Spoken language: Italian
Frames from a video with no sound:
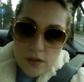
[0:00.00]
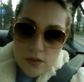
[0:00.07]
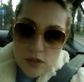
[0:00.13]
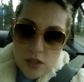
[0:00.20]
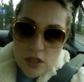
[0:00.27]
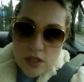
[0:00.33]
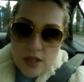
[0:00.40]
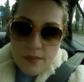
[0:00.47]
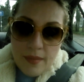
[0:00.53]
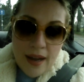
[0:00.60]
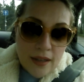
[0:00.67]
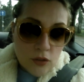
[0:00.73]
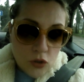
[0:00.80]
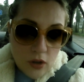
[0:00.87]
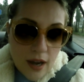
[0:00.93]

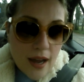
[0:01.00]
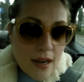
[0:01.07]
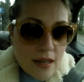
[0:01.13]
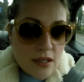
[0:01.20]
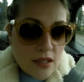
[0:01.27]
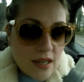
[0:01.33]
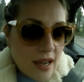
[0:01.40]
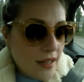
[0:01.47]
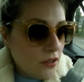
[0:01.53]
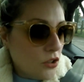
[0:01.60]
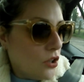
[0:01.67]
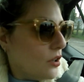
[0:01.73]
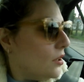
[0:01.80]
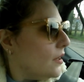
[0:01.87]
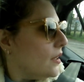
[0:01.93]
sistemato
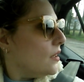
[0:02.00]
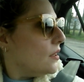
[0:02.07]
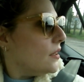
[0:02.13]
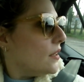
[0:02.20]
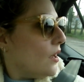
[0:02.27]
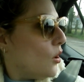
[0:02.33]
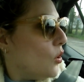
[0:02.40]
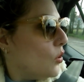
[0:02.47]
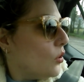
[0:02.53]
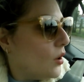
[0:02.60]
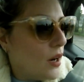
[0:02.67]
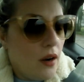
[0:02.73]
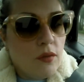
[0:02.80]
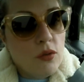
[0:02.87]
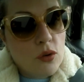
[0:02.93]
Alessandro e corro
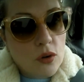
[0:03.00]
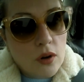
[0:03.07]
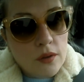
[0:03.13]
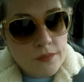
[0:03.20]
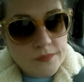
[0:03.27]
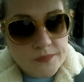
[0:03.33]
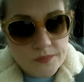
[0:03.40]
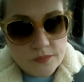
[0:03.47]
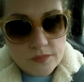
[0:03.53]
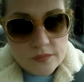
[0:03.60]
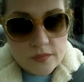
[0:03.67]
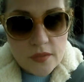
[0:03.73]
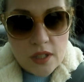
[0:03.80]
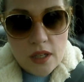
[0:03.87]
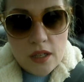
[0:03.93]
al lavoro.
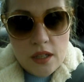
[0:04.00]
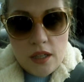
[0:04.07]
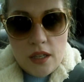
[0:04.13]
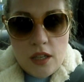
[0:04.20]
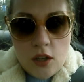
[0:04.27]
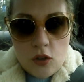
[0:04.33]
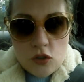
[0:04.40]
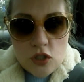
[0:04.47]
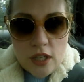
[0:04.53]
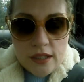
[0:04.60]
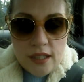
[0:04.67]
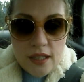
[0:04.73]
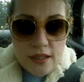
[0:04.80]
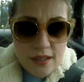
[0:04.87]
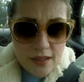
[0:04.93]

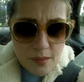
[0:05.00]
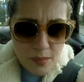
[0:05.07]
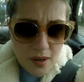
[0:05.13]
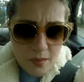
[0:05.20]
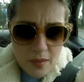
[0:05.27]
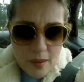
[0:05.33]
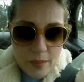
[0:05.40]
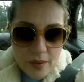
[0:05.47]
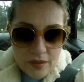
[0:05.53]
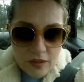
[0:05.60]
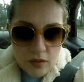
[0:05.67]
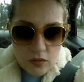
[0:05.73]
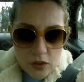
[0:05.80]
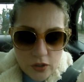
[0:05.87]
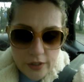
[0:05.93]
Incrociate le dita per me, per
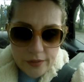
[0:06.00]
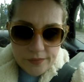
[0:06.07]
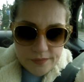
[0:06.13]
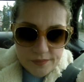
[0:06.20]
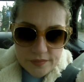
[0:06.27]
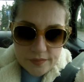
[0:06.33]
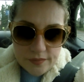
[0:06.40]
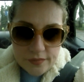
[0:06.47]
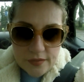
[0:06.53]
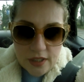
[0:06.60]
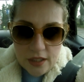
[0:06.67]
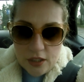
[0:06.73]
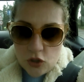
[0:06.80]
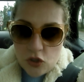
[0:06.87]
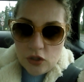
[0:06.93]
favore.
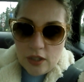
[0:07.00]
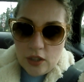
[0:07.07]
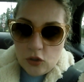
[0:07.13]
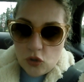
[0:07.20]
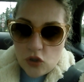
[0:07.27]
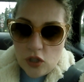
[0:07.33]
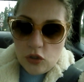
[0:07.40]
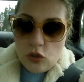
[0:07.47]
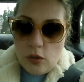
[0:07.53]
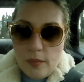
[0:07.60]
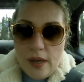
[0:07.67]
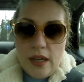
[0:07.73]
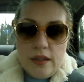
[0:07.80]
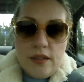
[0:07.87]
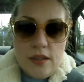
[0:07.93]
Adesso intanto sento il
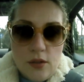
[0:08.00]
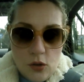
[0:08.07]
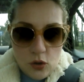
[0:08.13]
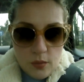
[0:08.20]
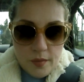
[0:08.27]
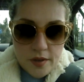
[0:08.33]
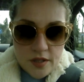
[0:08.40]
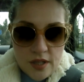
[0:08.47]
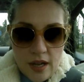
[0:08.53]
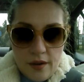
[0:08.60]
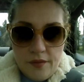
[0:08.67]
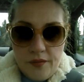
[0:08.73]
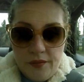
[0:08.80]
malattino come sta.